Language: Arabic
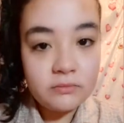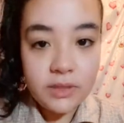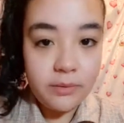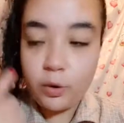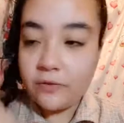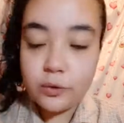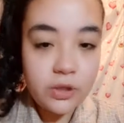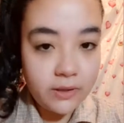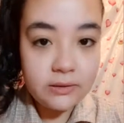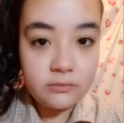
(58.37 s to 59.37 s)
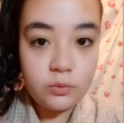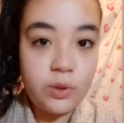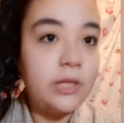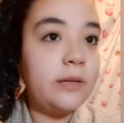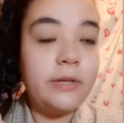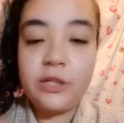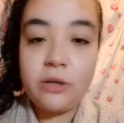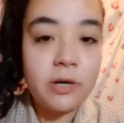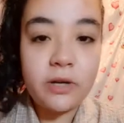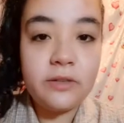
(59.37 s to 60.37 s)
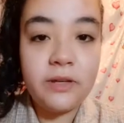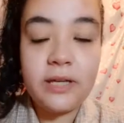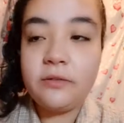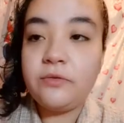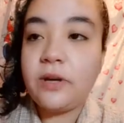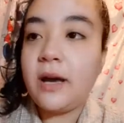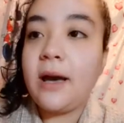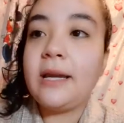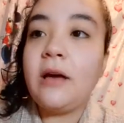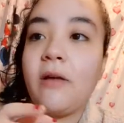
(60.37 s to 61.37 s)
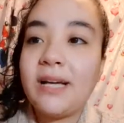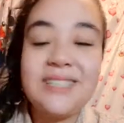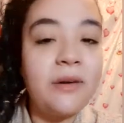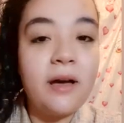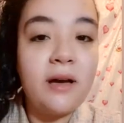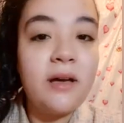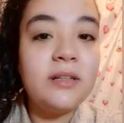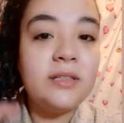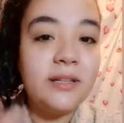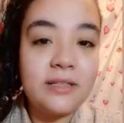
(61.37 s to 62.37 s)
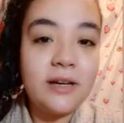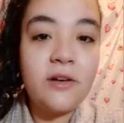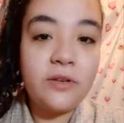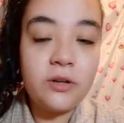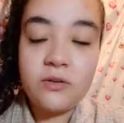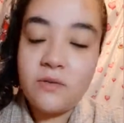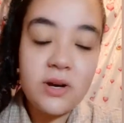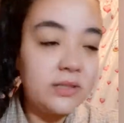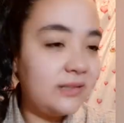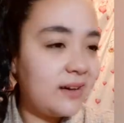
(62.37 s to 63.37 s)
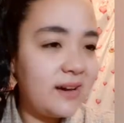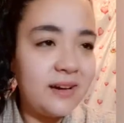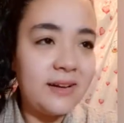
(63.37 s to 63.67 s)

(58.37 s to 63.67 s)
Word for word: تمام وهي فرصه واحده وهي بنعيشها مره واحده فعلا فانا لو قعدت بقى ضيعتها في اللي هو ده